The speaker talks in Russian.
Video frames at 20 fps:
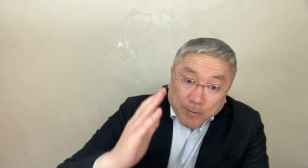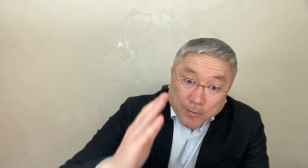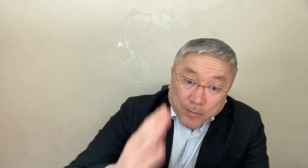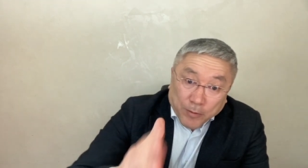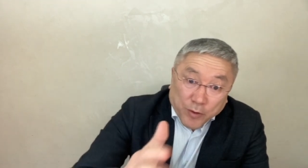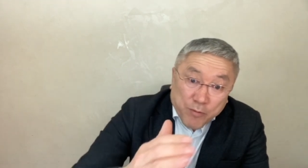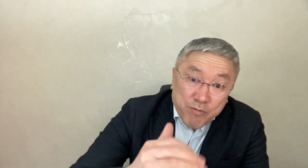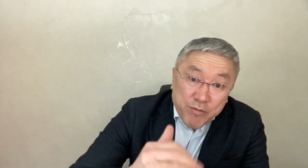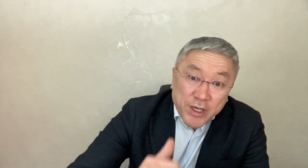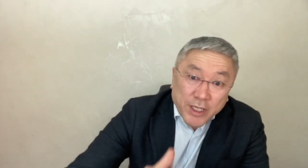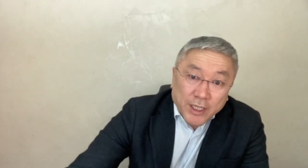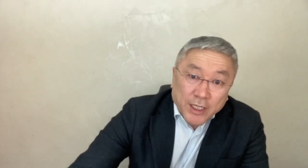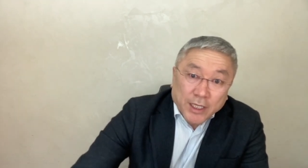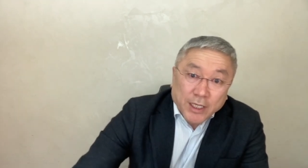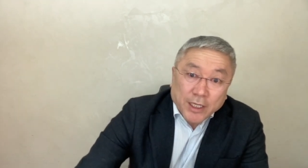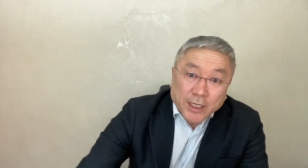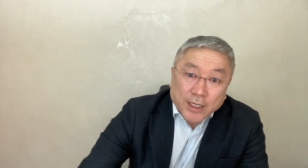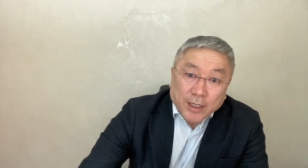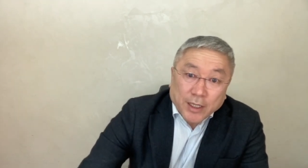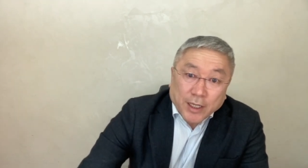МИД
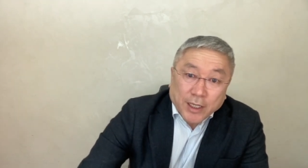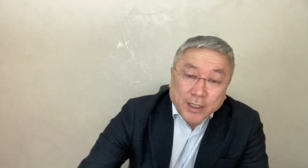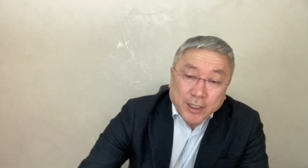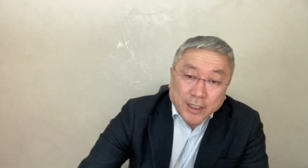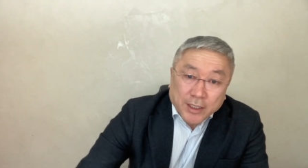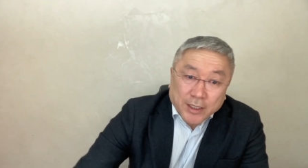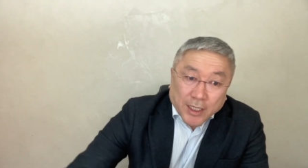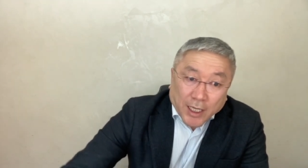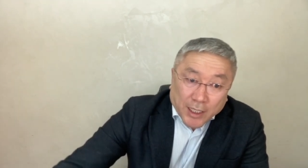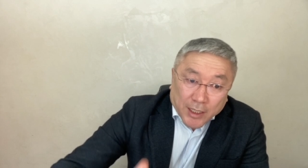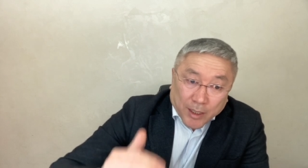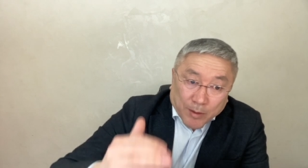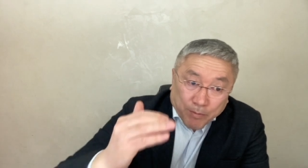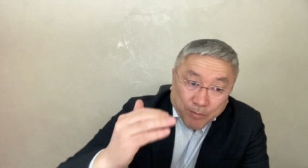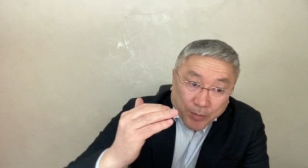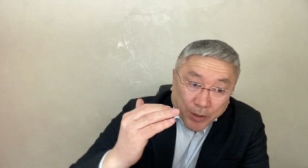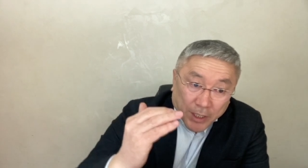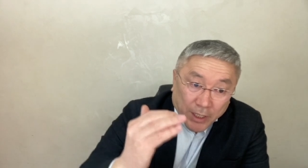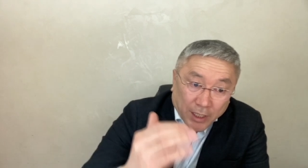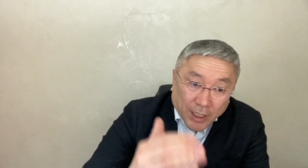Казахстана,
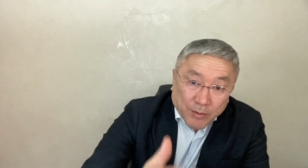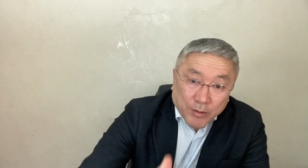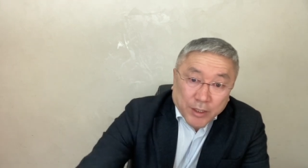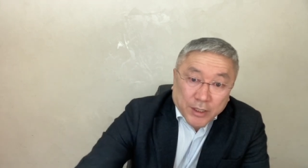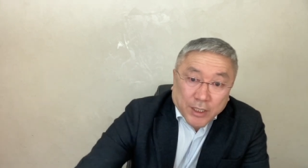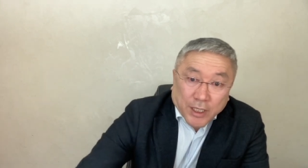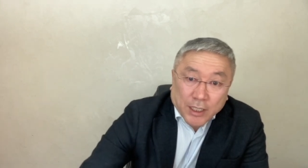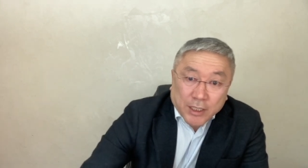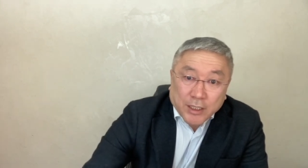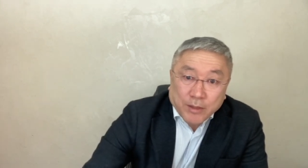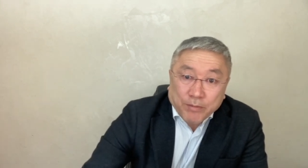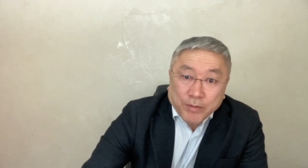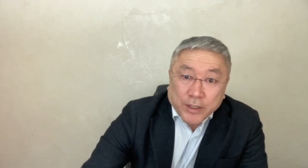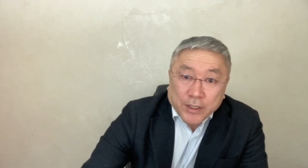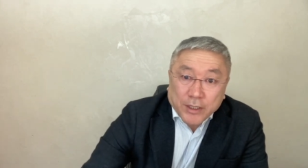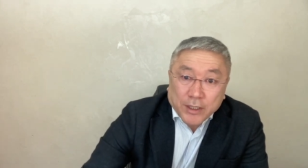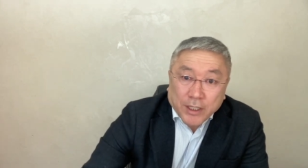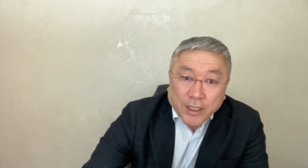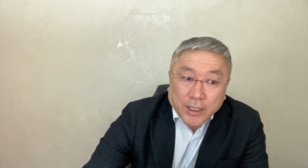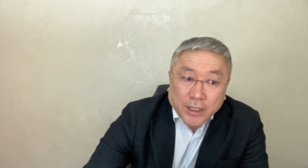перед администрацией
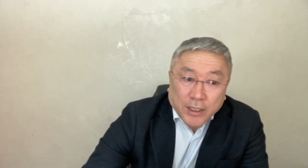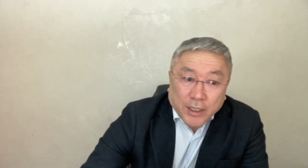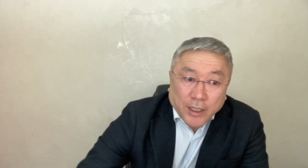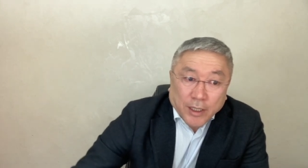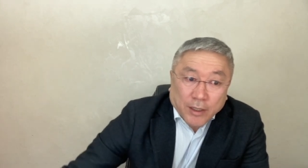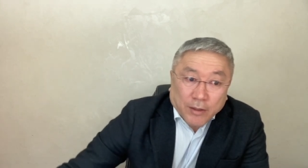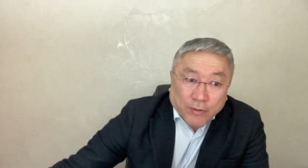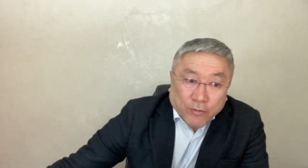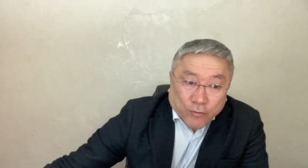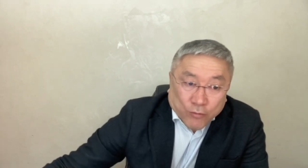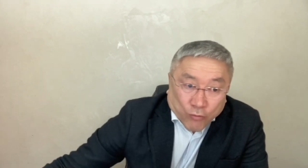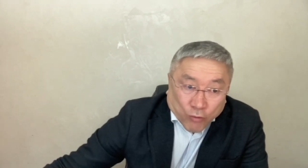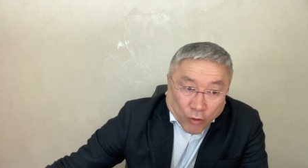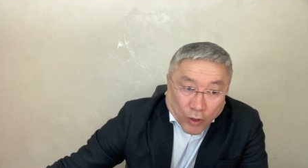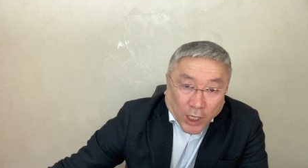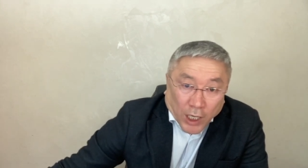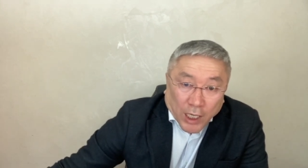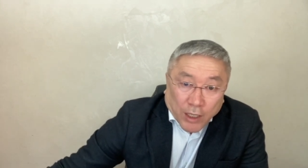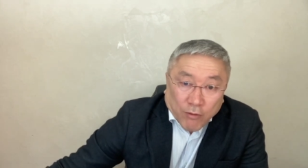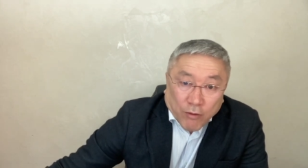президента
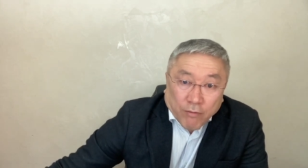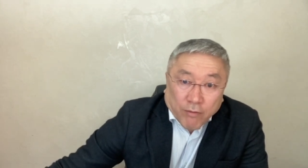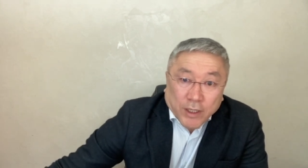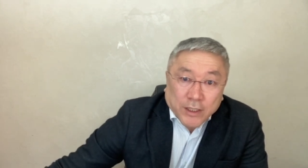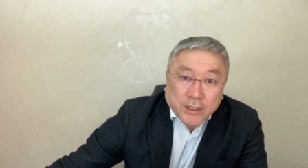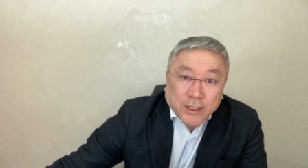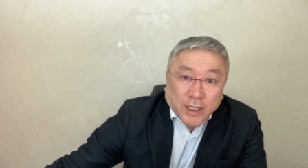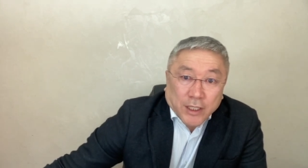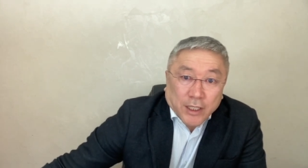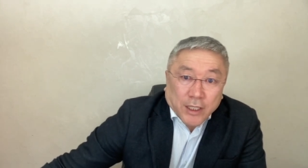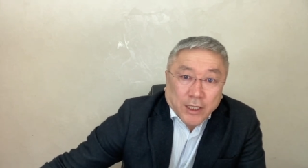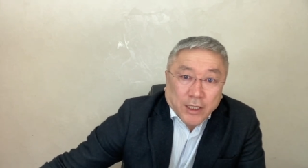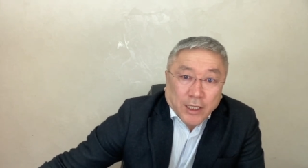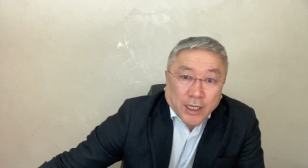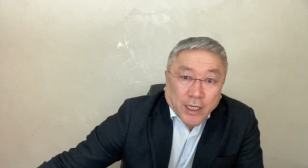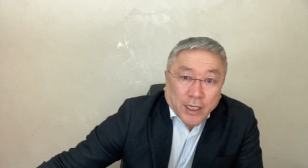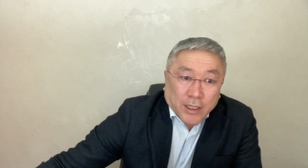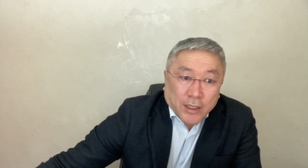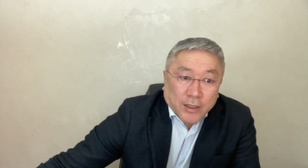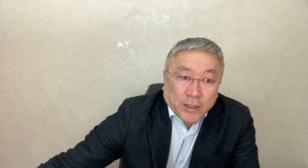Тухаева в Астане,
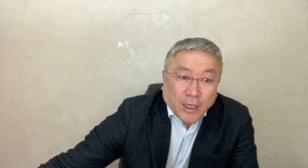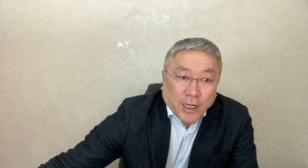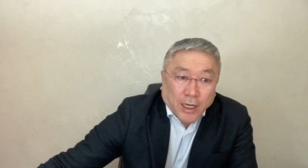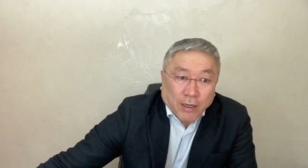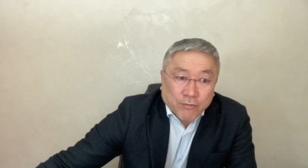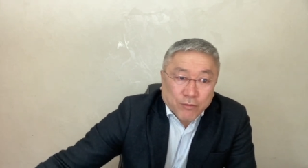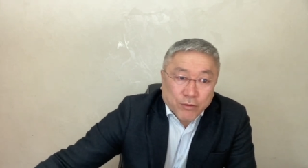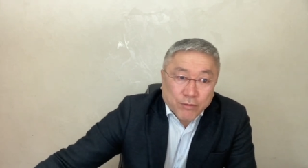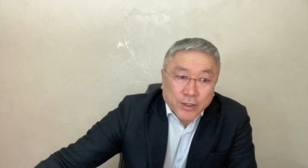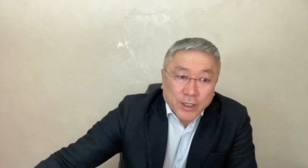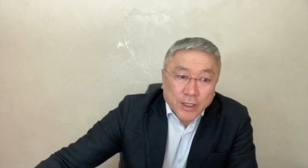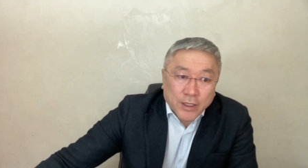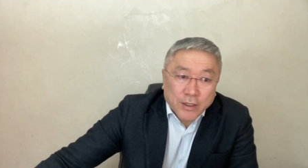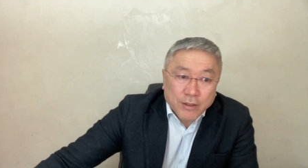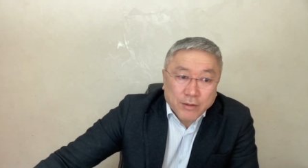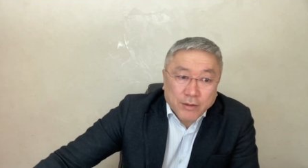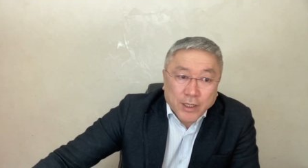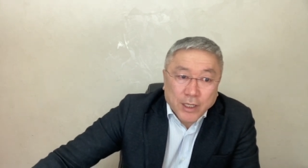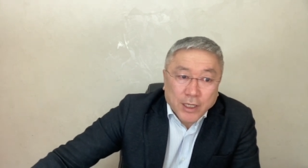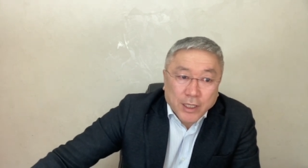да, а в других
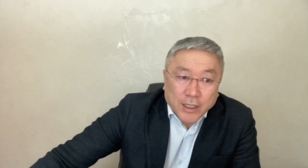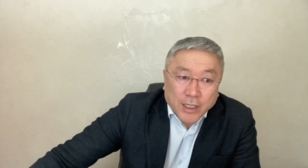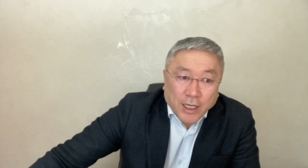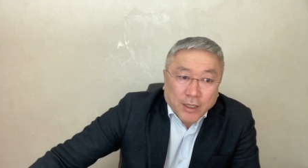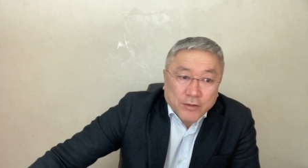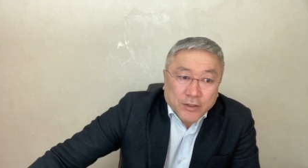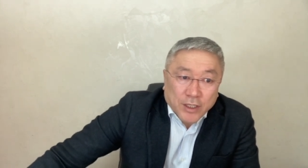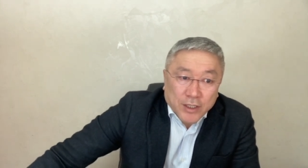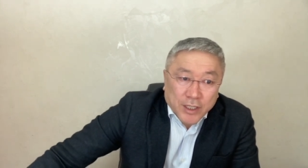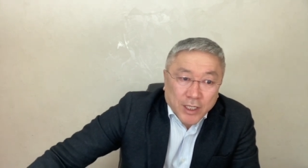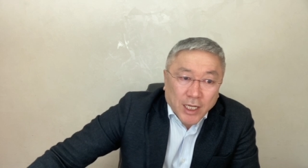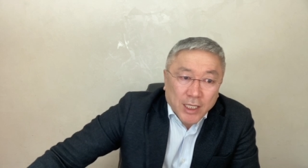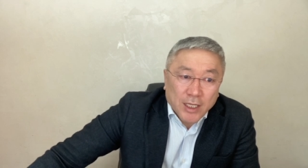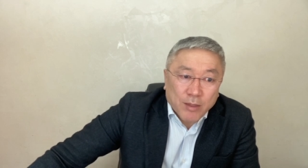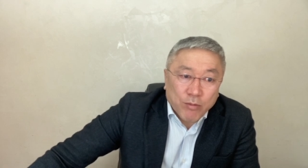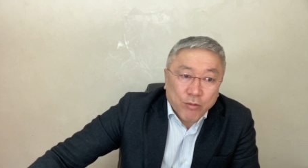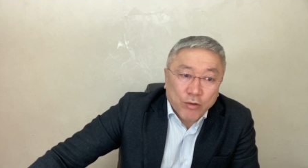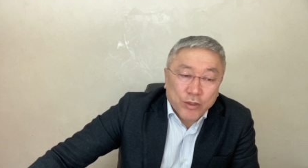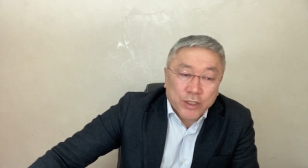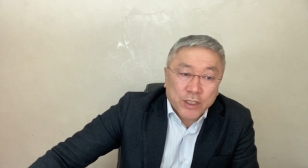городах
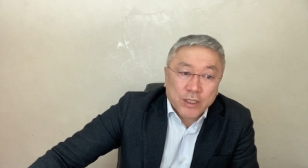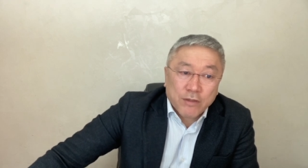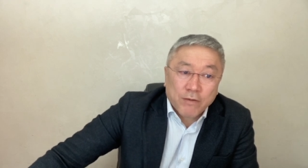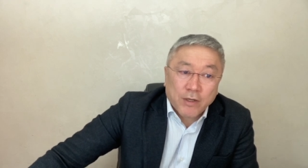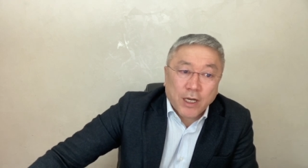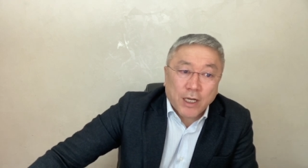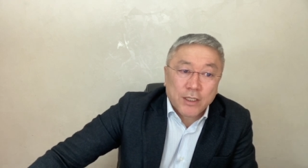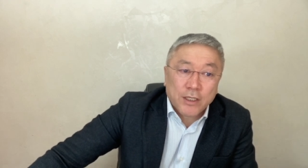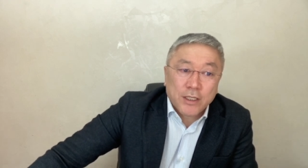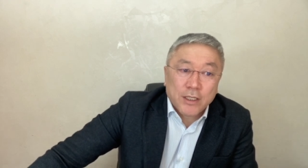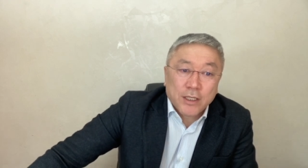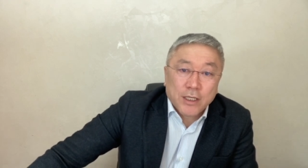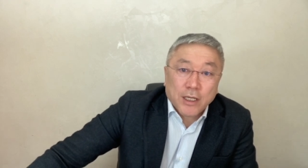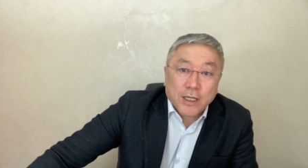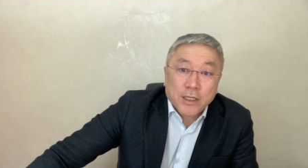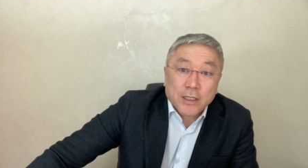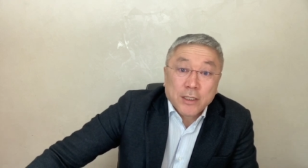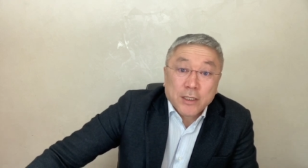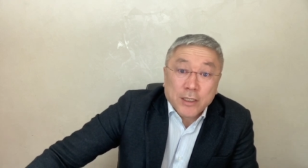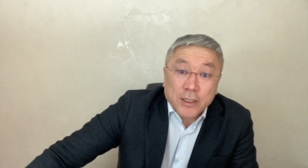центральной площади
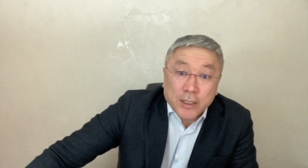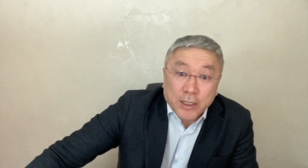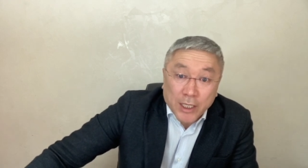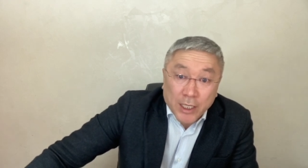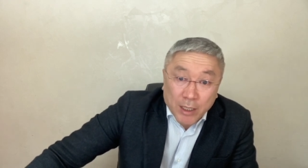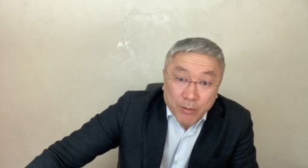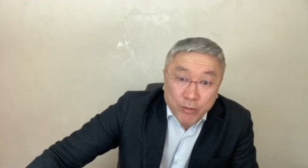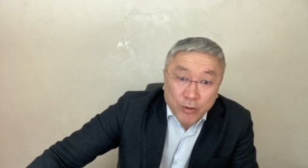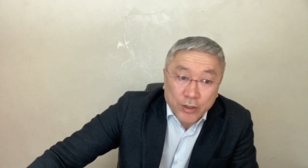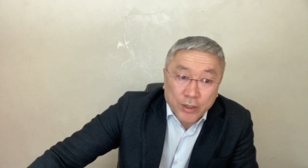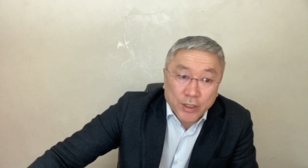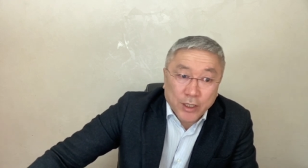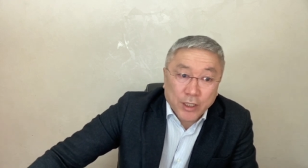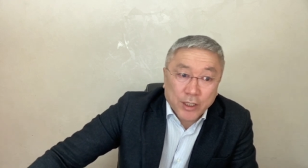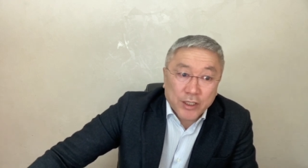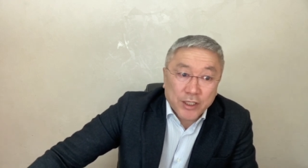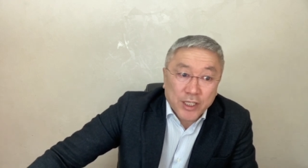выходите, требуйте